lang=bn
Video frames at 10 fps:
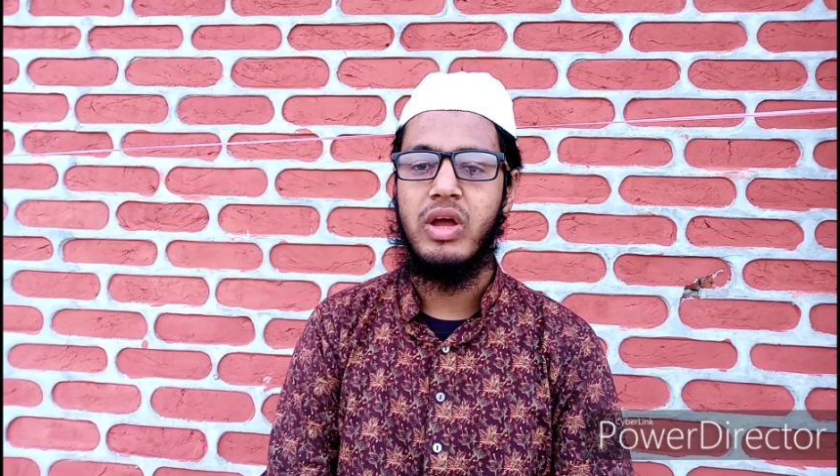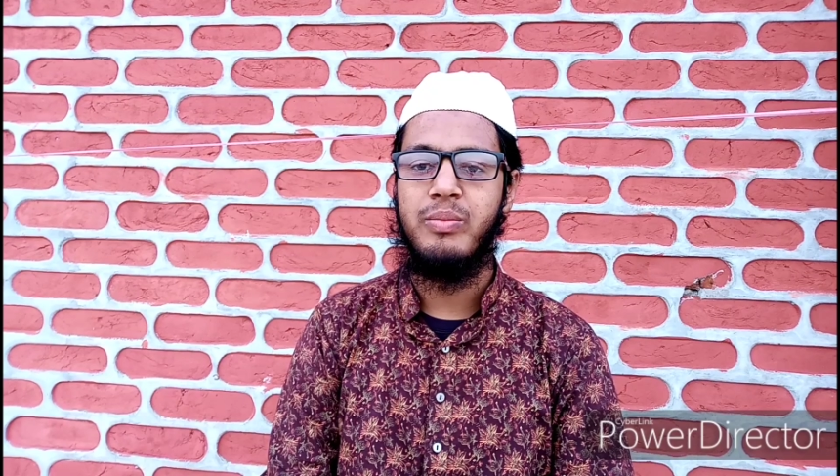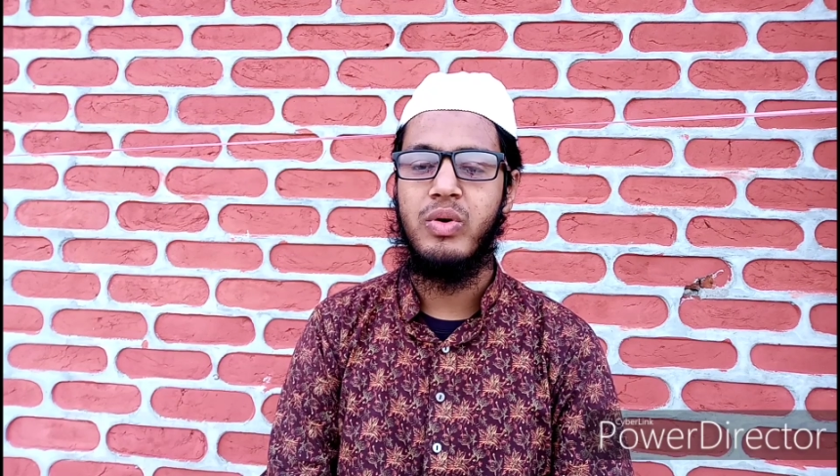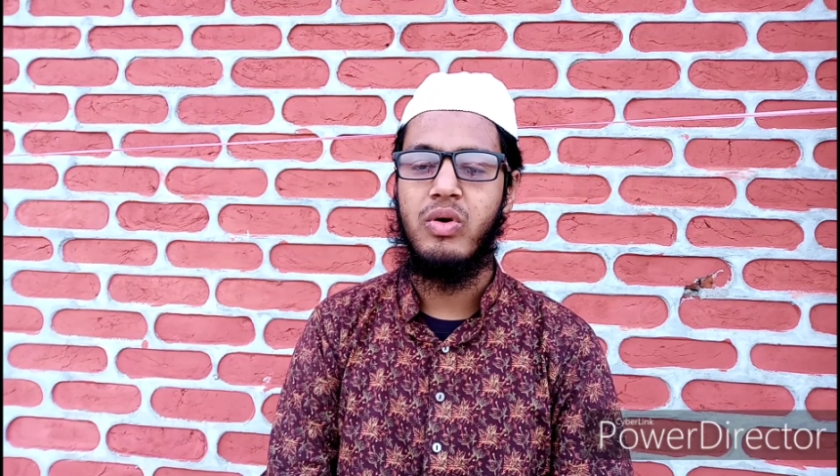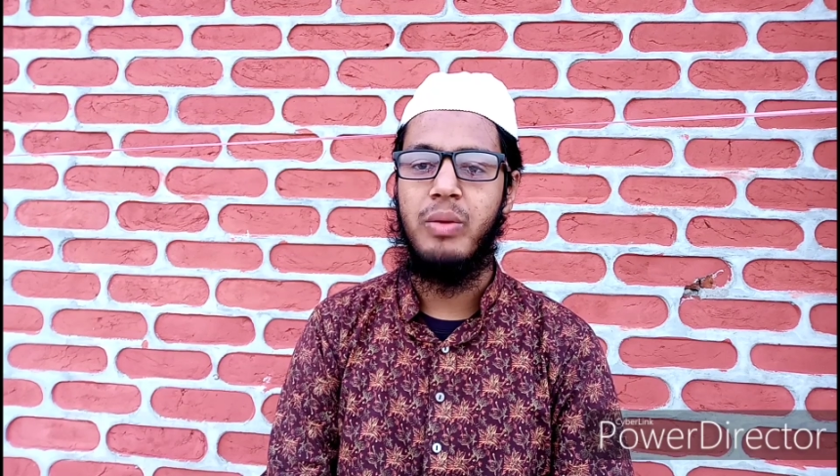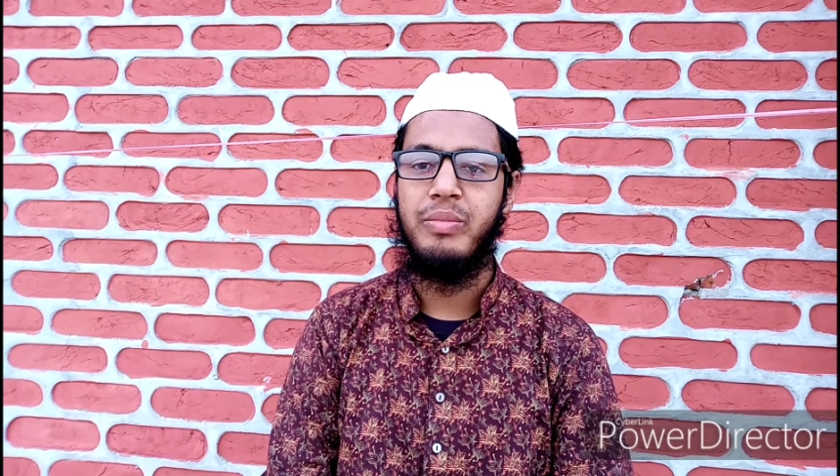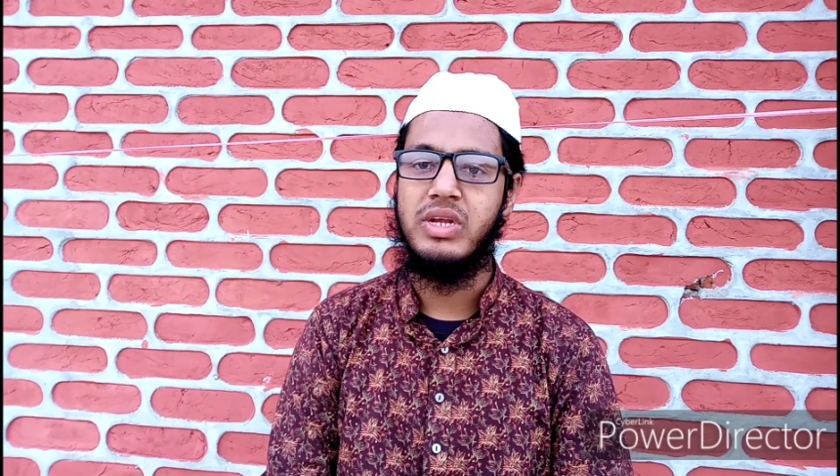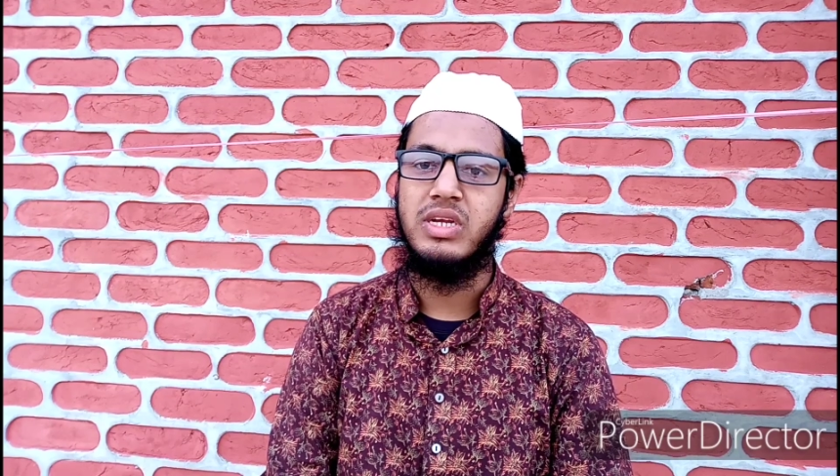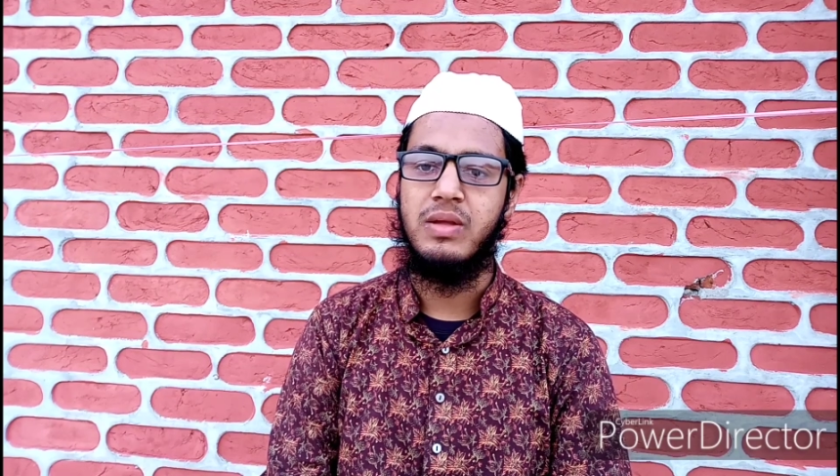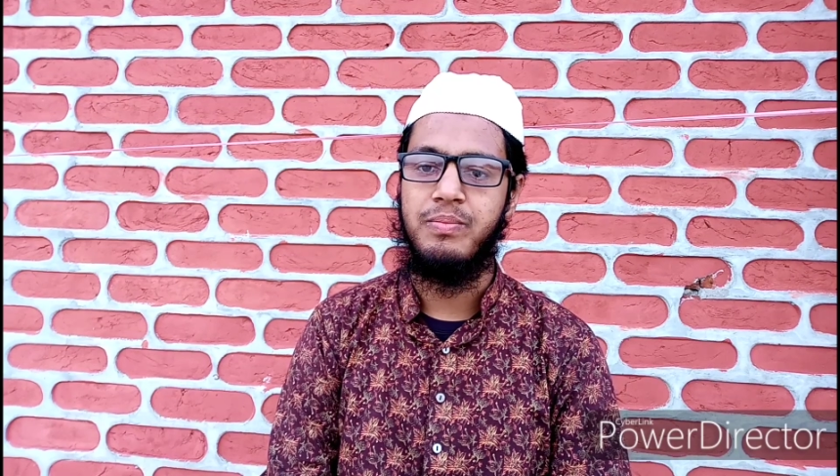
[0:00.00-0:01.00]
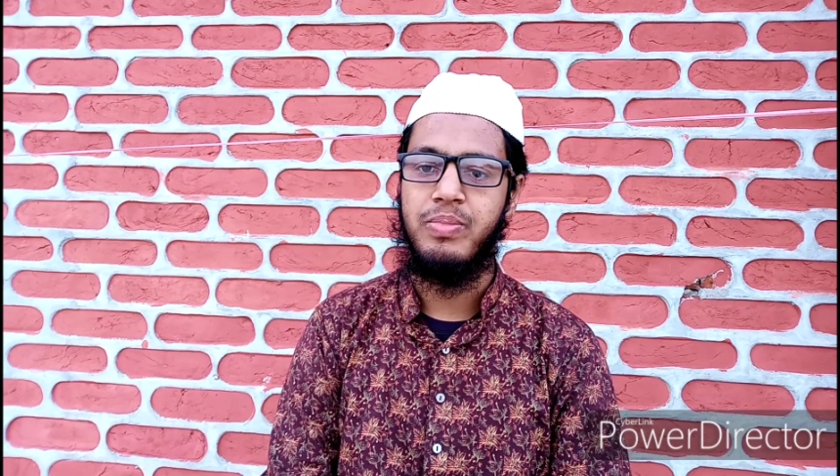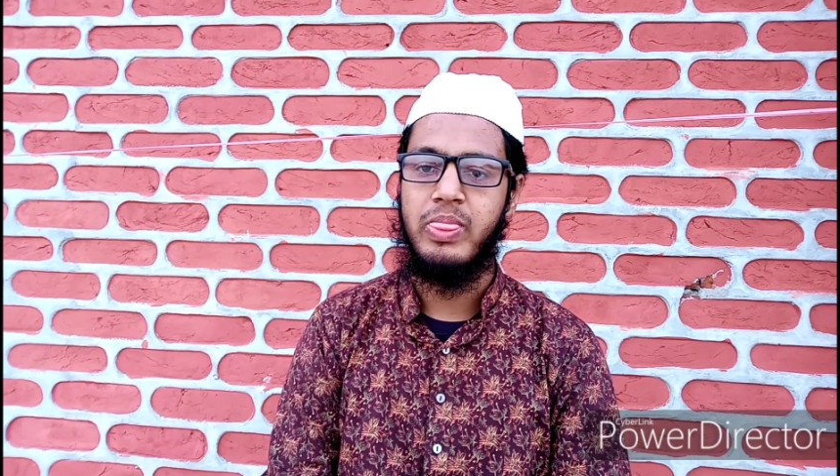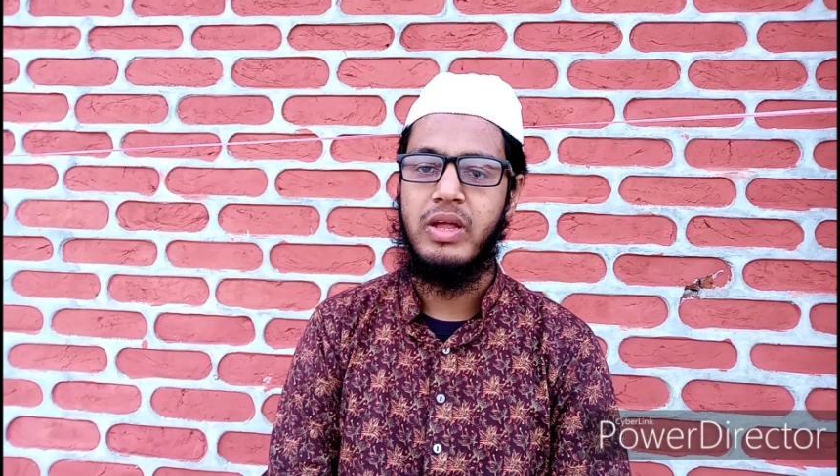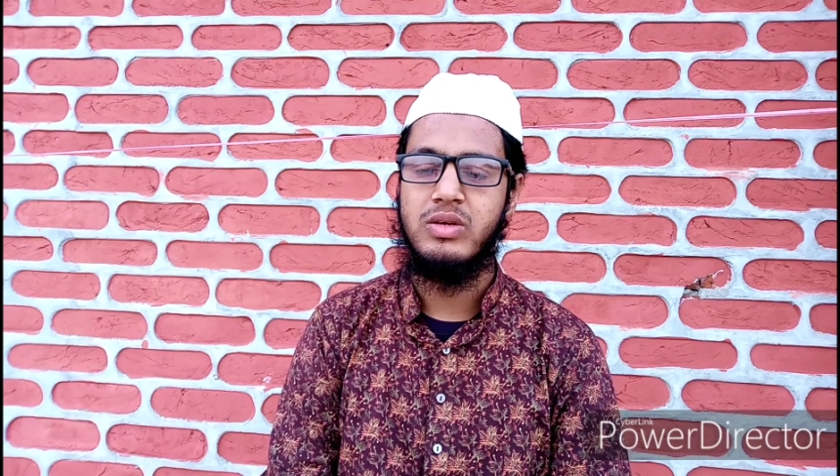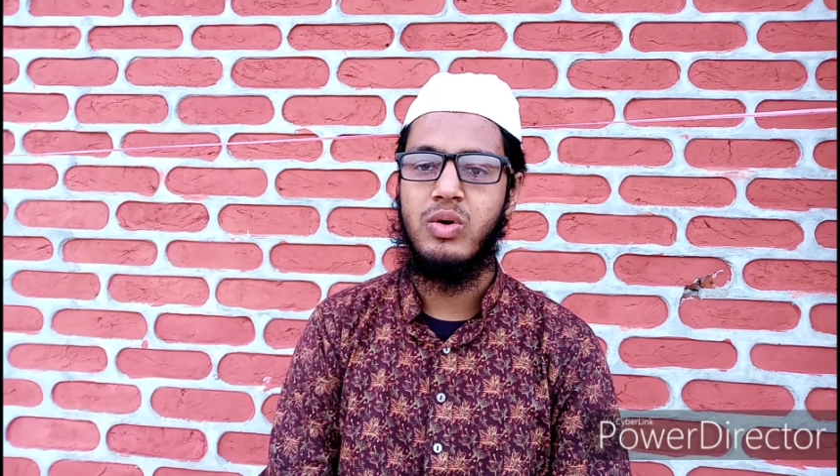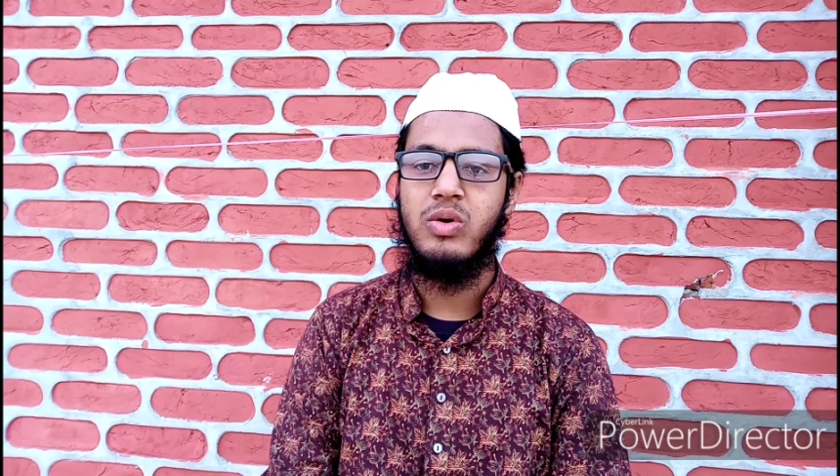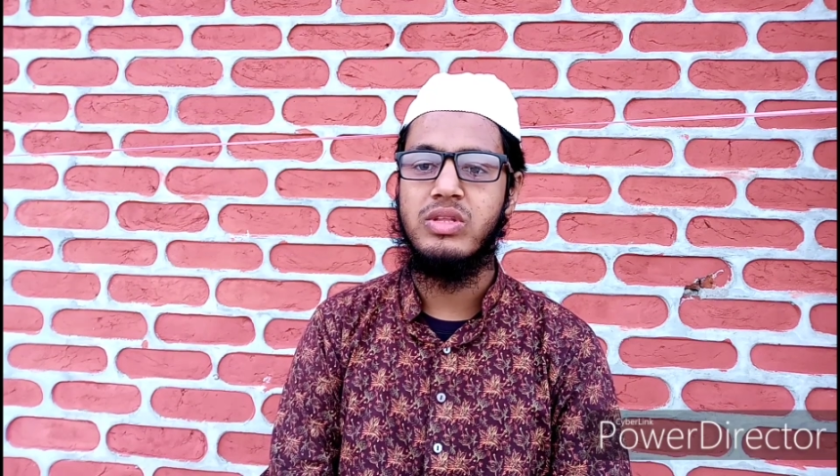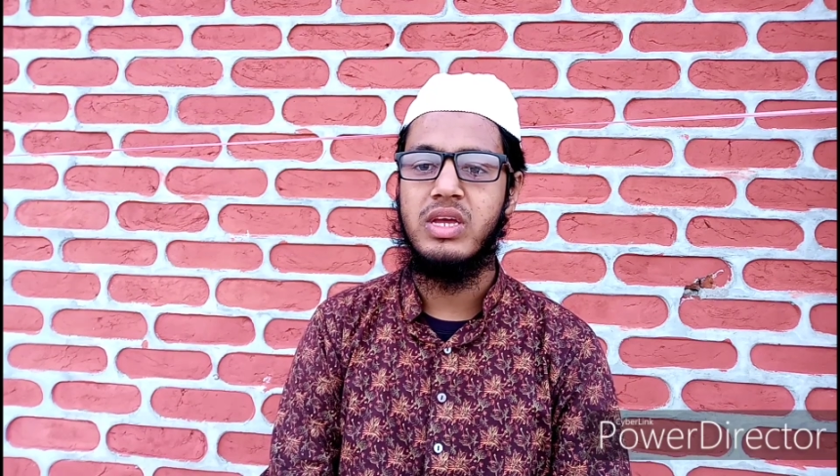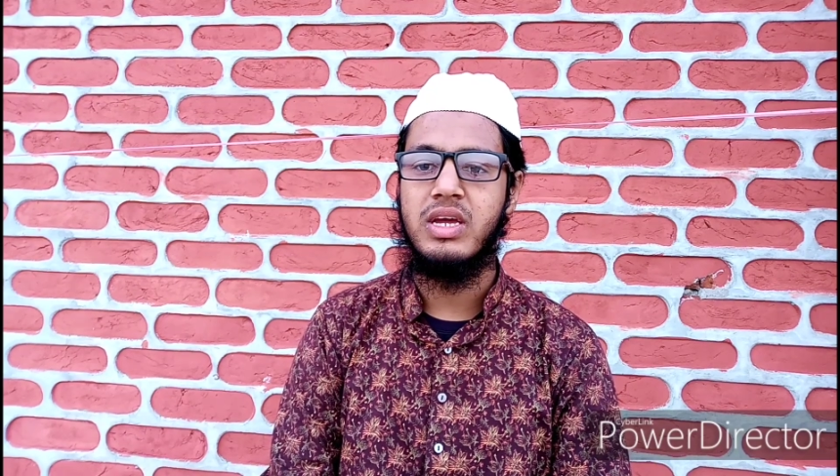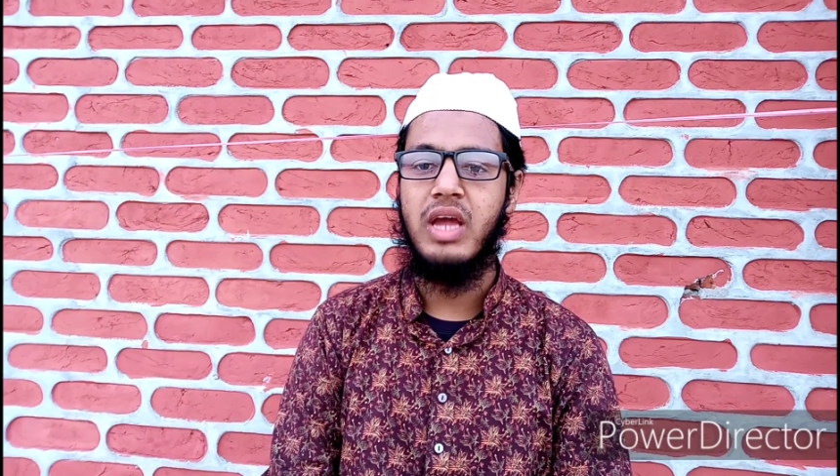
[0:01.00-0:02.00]
ষোলো থেকে আঠারো মাস
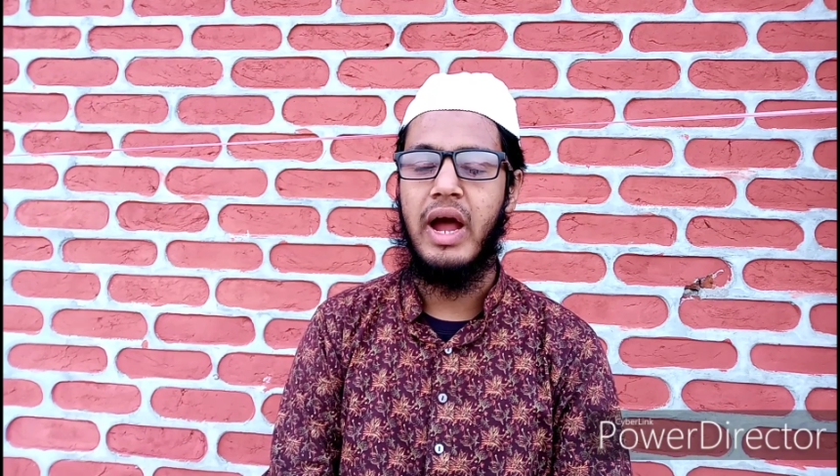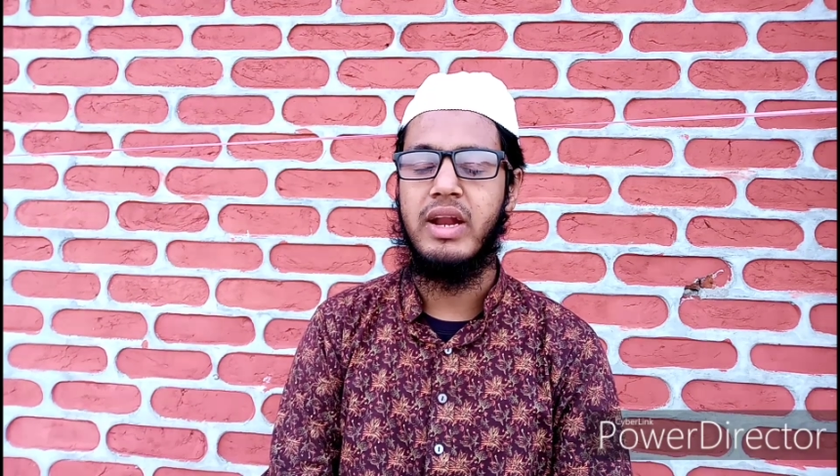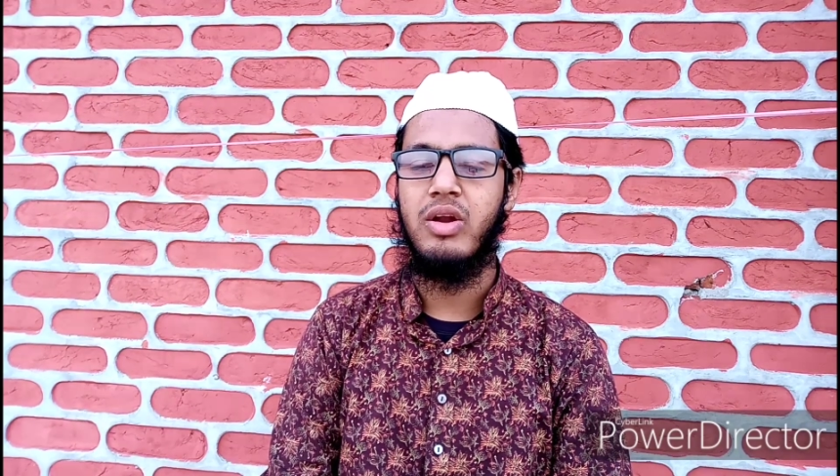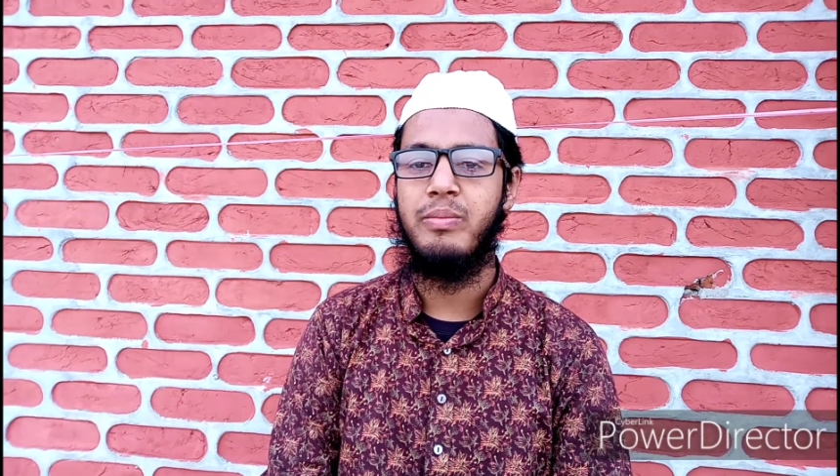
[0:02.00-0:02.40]
বয়সের গরুতে